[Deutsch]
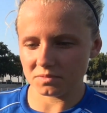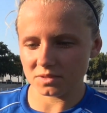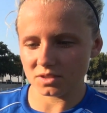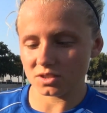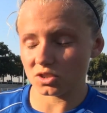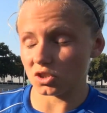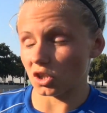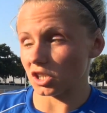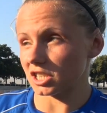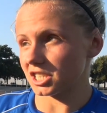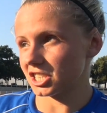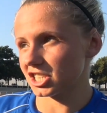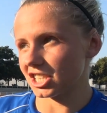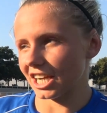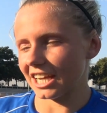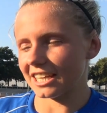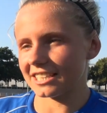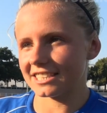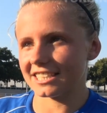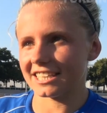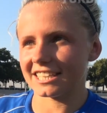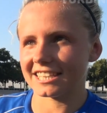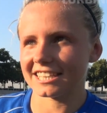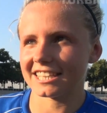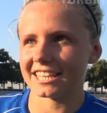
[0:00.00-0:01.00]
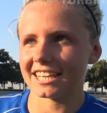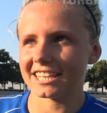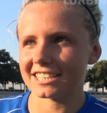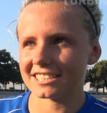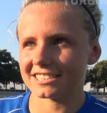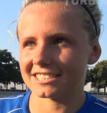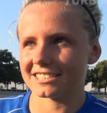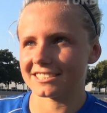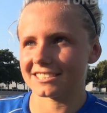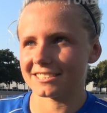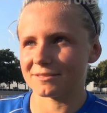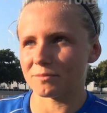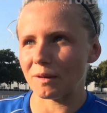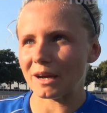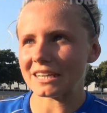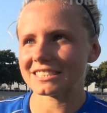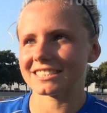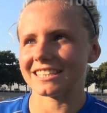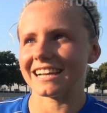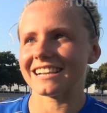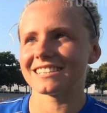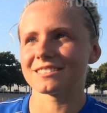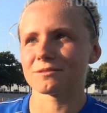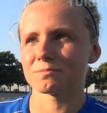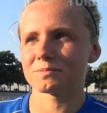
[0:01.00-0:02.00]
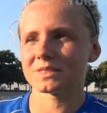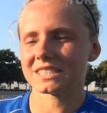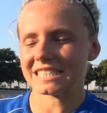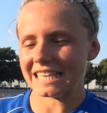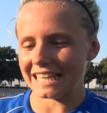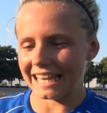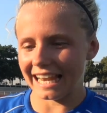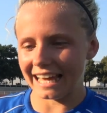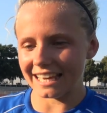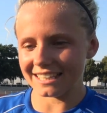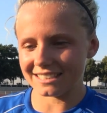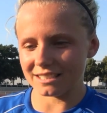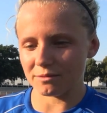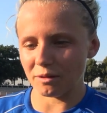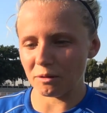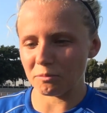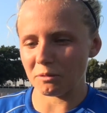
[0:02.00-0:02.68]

Sonne scheint jeden Tag, das macht es alles ein bisschen leichter.